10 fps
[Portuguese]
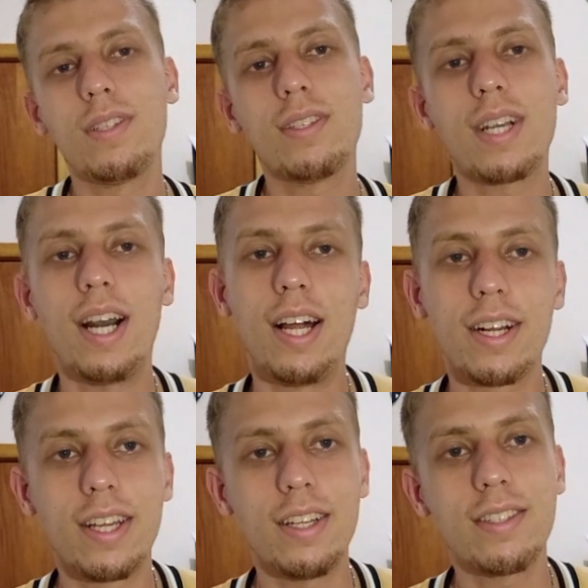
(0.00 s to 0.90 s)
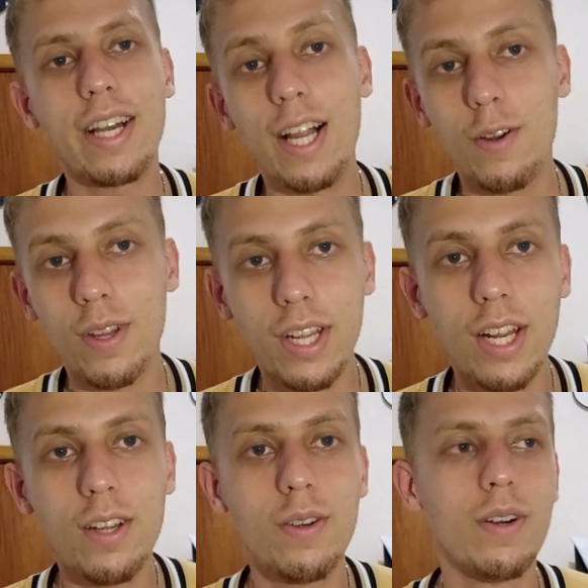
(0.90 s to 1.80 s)
se escalar. Quem escala é o
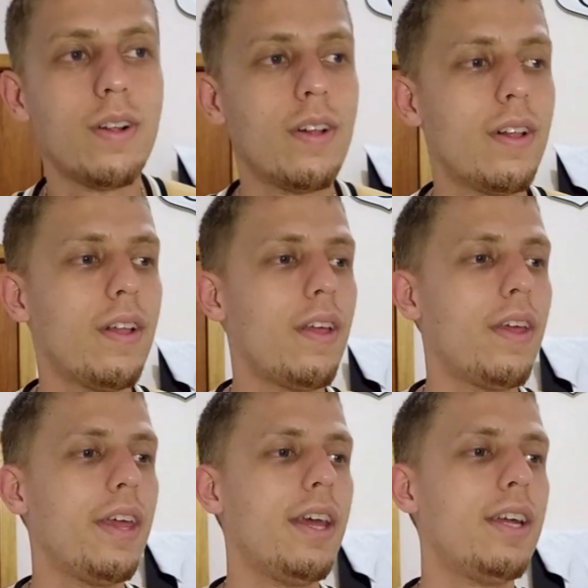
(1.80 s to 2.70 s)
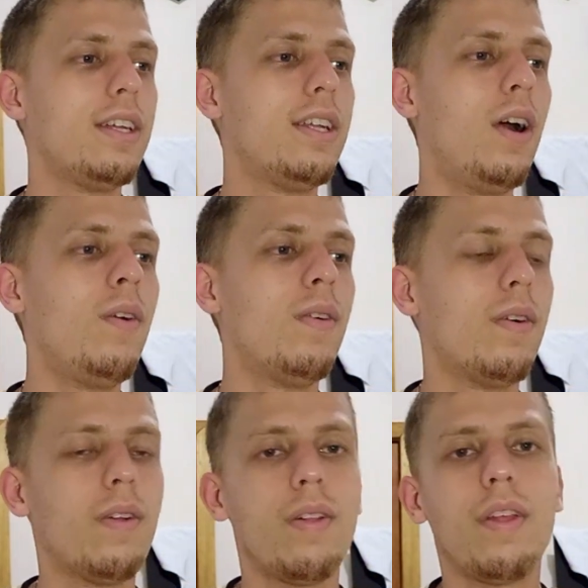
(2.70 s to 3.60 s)
treinador. Então,
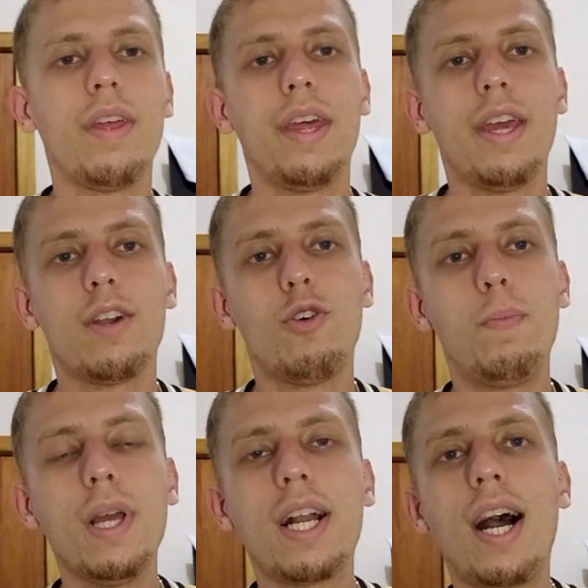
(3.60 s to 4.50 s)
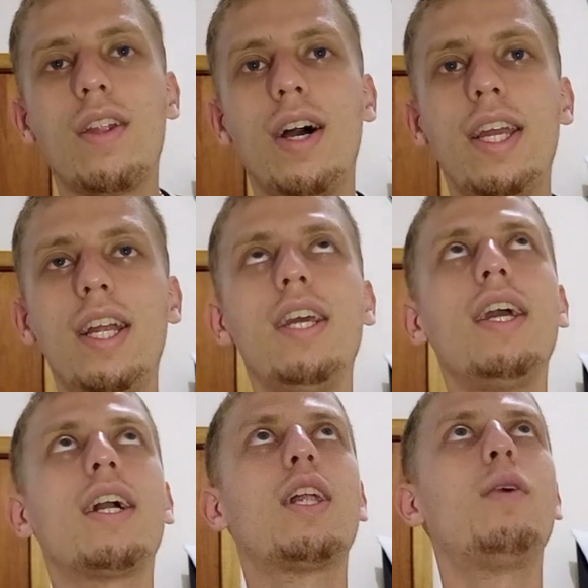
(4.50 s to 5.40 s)
complicado. Aí ele
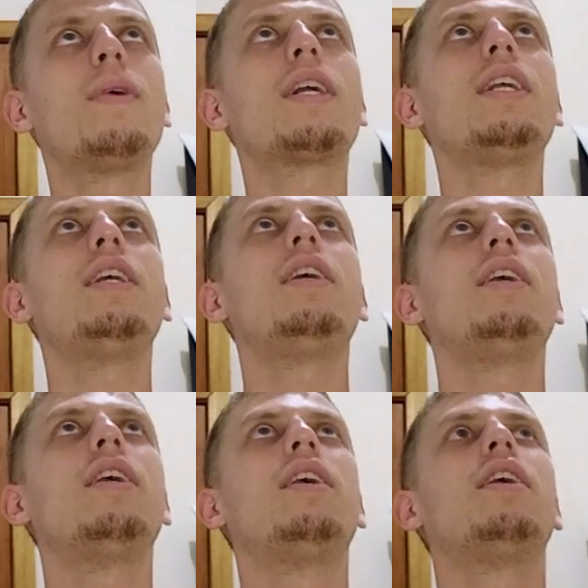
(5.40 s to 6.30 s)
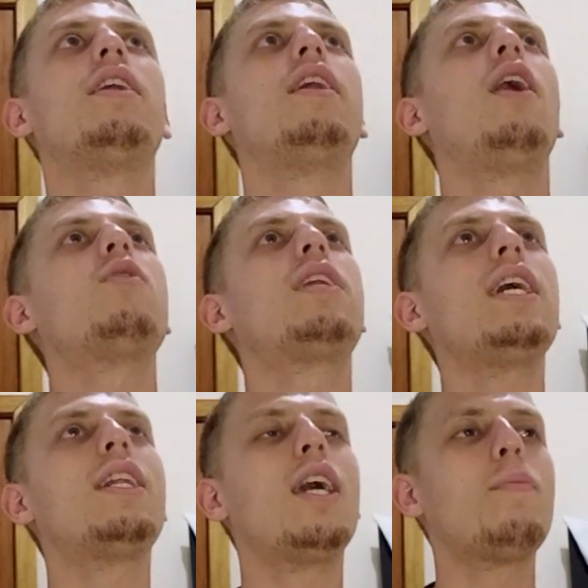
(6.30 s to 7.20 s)
reclama que não
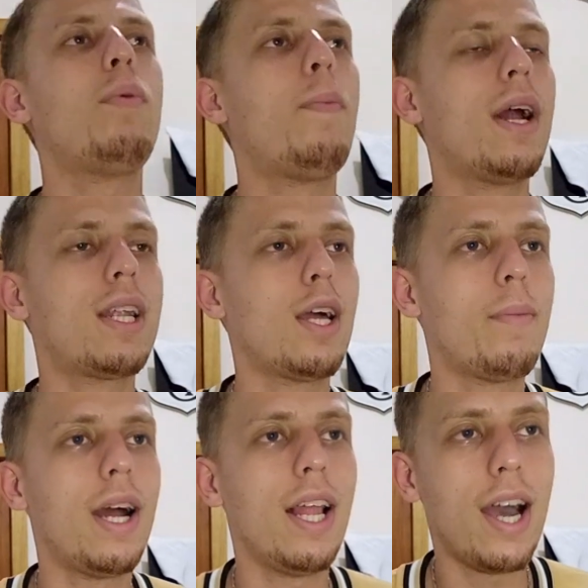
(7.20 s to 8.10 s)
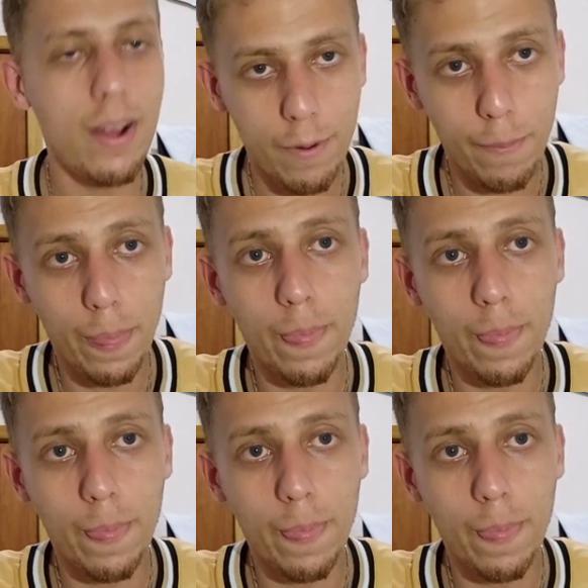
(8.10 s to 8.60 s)
tem tempo para trabalhar